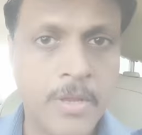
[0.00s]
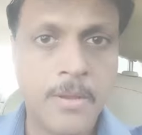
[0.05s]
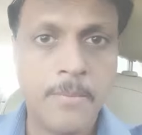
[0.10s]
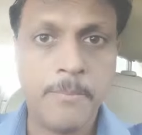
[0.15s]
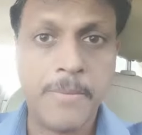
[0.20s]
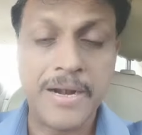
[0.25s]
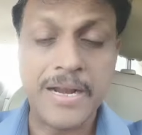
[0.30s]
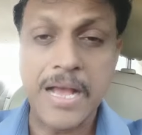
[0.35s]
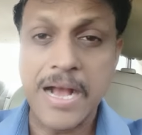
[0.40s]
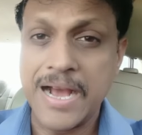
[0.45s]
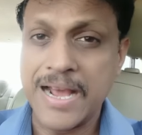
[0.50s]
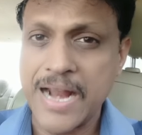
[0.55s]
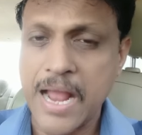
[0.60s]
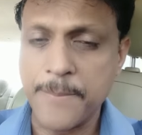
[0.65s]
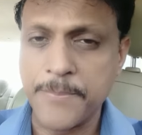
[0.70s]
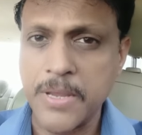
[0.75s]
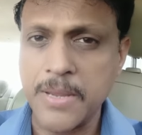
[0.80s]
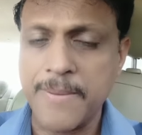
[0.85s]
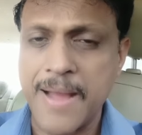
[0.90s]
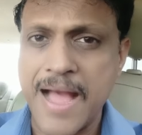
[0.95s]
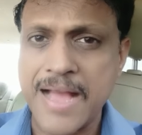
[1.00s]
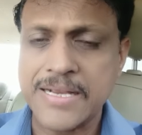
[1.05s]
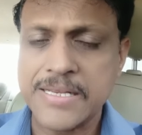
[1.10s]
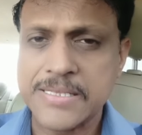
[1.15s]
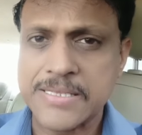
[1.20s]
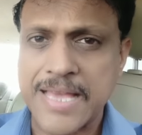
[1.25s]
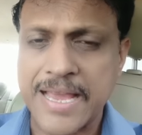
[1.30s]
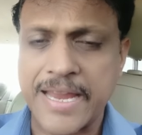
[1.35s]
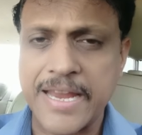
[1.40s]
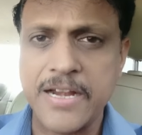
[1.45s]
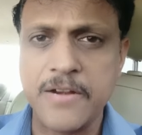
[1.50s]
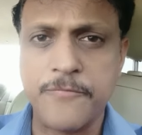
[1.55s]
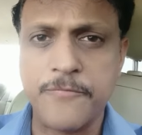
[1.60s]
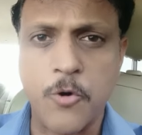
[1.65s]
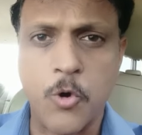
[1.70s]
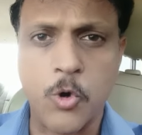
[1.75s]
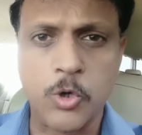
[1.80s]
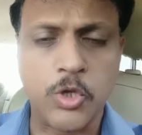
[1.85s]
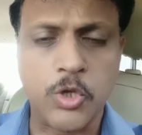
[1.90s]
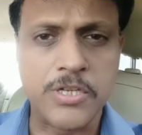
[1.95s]
बट अगर आपकी बैक सेकेंड
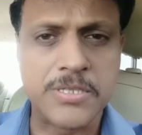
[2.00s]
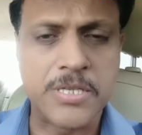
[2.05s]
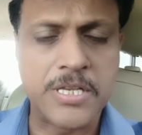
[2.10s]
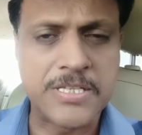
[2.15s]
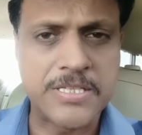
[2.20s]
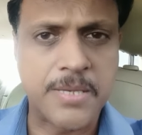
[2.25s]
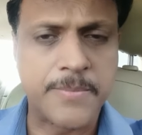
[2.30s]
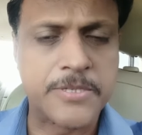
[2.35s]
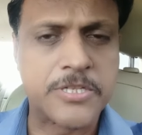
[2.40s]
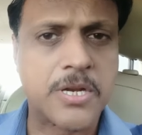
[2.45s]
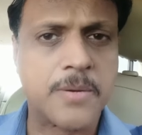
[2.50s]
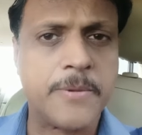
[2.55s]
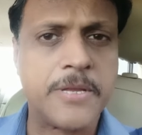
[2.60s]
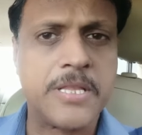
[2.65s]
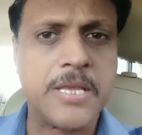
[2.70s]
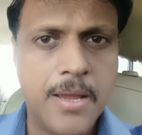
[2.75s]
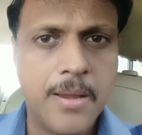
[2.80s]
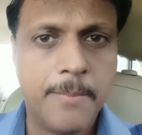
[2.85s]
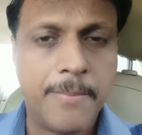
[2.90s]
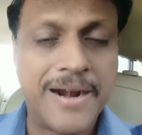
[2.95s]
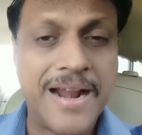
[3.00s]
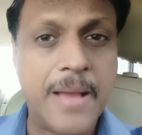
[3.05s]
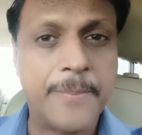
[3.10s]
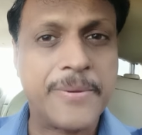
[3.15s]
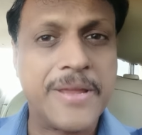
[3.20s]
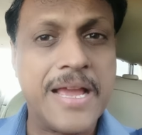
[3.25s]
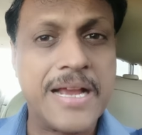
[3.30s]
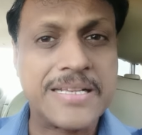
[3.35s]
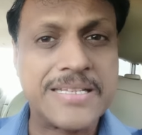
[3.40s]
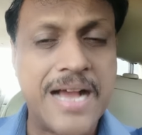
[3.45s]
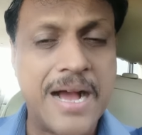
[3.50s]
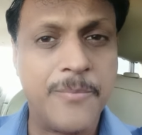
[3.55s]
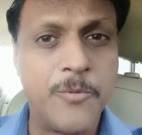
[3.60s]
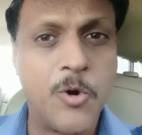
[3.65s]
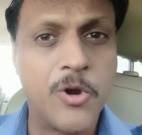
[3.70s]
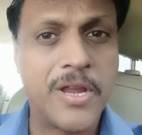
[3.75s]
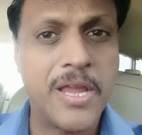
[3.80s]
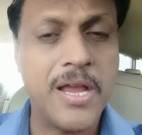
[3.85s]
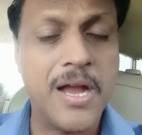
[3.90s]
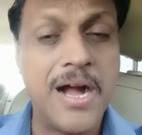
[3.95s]
फोर्थ और सिक्स सेमेस्टर में थी बट आपके एग्जाम
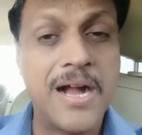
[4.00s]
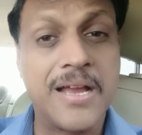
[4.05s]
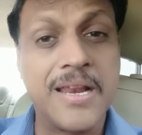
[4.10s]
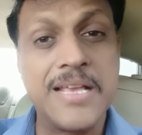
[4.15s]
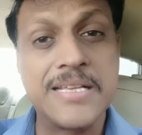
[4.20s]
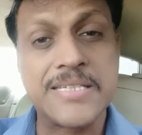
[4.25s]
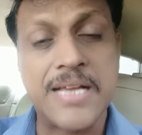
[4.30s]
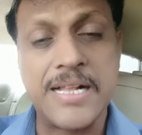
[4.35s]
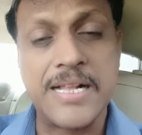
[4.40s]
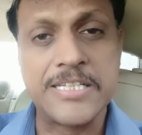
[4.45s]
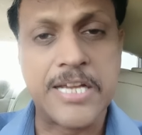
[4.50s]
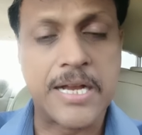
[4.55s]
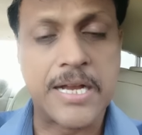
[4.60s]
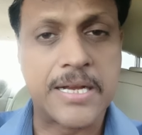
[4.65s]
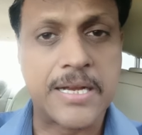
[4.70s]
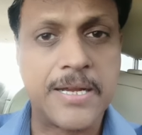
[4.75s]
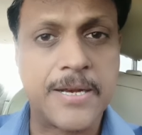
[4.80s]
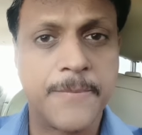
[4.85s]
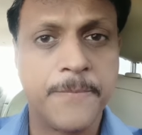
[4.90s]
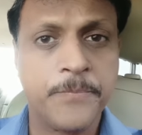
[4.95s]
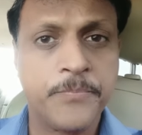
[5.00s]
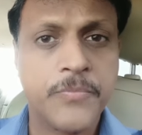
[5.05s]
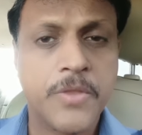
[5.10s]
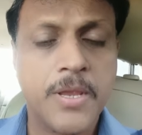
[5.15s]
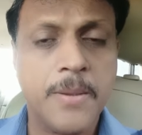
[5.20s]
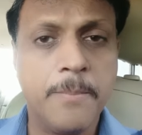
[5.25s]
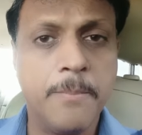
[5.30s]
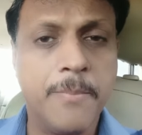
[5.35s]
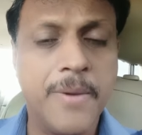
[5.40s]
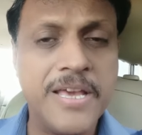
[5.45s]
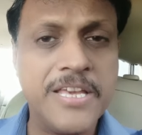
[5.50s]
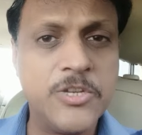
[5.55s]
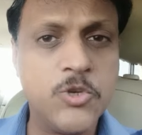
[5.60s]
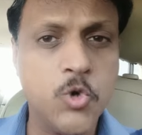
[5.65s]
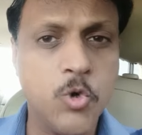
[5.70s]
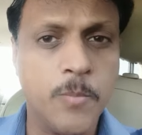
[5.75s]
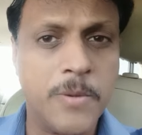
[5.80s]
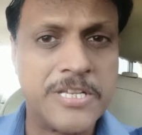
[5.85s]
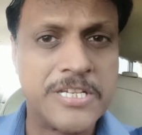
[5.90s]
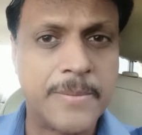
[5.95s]
होंगे अगले साल जाकर मई
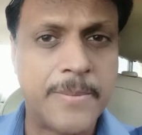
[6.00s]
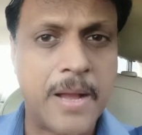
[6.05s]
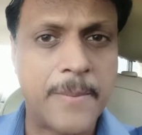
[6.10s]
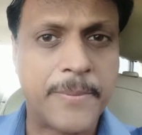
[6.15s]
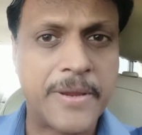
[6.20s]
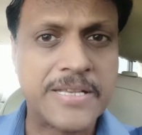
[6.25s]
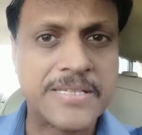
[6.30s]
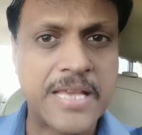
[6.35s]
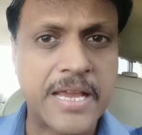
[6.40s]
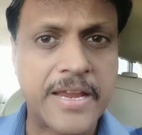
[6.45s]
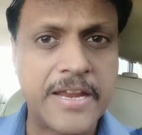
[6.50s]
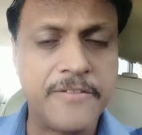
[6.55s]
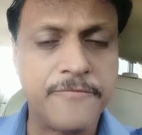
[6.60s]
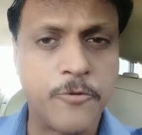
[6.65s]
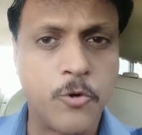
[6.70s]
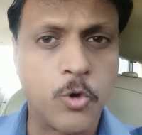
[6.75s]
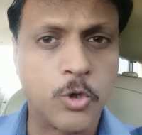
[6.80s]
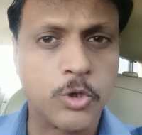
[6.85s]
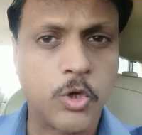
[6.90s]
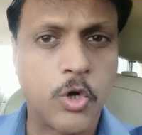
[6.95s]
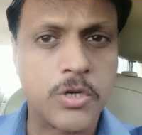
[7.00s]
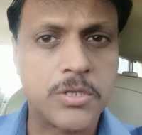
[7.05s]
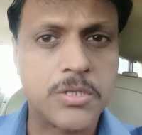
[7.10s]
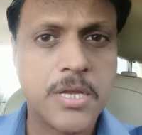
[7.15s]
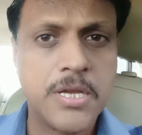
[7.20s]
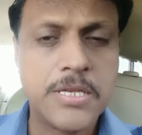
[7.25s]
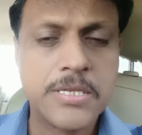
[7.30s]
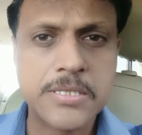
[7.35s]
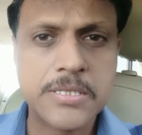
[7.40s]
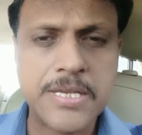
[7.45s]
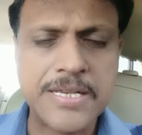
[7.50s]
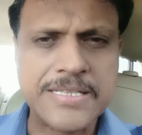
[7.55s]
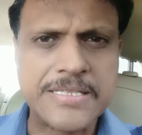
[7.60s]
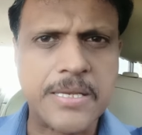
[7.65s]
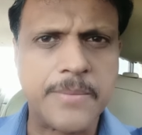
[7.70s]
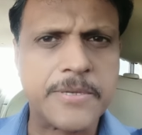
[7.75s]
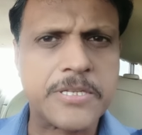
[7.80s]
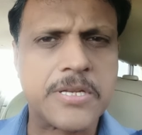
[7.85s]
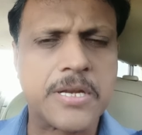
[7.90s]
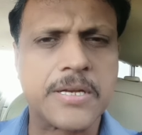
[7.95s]
जून में जब आपके सेकेंड फोर्थ और सिक्स
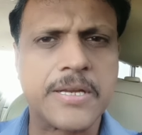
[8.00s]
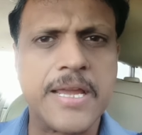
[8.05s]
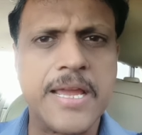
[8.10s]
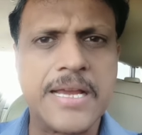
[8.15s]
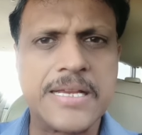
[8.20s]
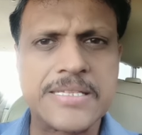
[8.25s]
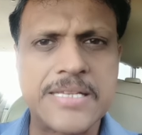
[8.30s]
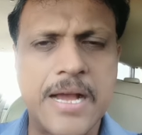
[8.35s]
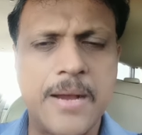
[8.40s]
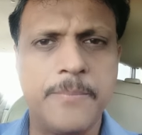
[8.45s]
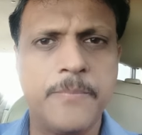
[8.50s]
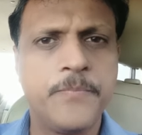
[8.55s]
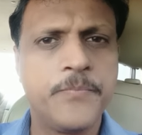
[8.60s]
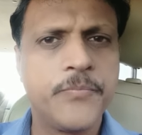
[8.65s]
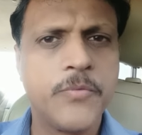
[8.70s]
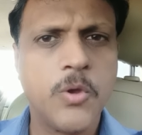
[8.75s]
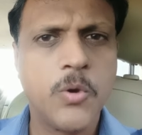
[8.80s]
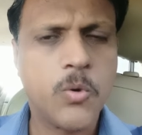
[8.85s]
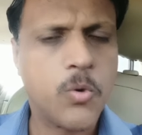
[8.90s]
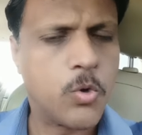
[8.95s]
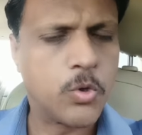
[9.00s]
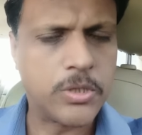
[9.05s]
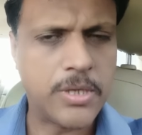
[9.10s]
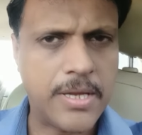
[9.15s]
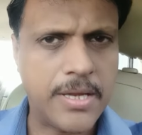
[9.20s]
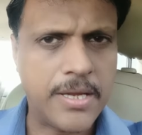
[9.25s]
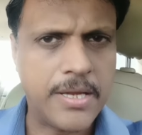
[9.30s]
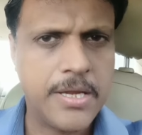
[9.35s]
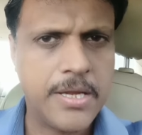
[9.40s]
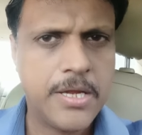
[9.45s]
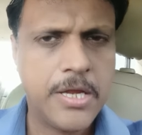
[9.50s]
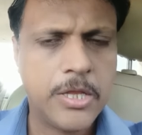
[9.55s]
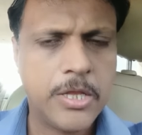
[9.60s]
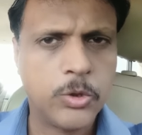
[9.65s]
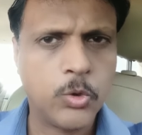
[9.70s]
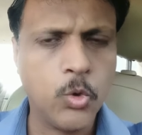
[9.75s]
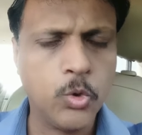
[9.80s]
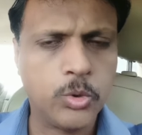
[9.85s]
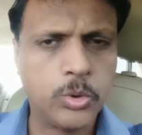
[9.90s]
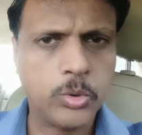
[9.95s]
सेमेस्टर के एग्जाम होते हैं
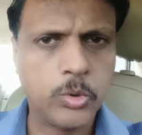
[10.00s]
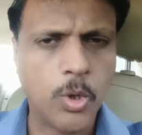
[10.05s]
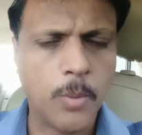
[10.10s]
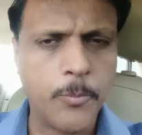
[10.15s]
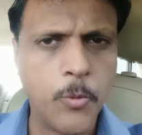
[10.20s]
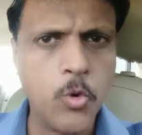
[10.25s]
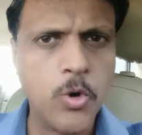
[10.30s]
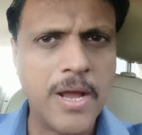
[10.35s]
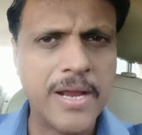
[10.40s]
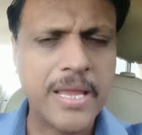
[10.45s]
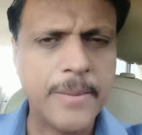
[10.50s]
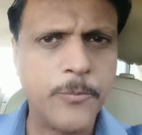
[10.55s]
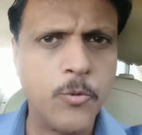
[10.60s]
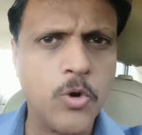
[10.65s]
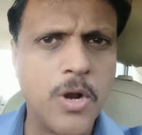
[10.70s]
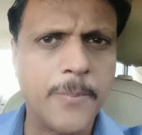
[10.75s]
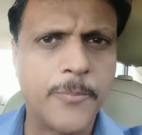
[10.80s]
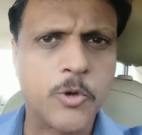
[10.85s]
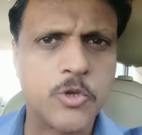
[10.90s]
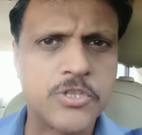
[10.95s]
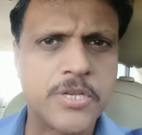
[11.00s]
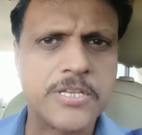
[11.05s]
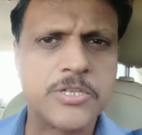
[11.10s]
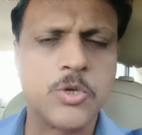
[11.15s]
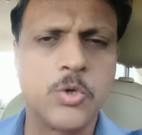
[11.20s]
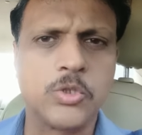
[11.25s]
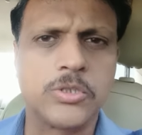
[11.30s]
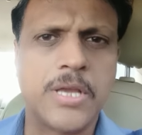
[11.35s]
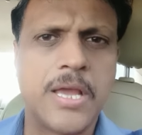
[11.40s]
तो, तो पूरा की पूरा प्रोसेस जो होता है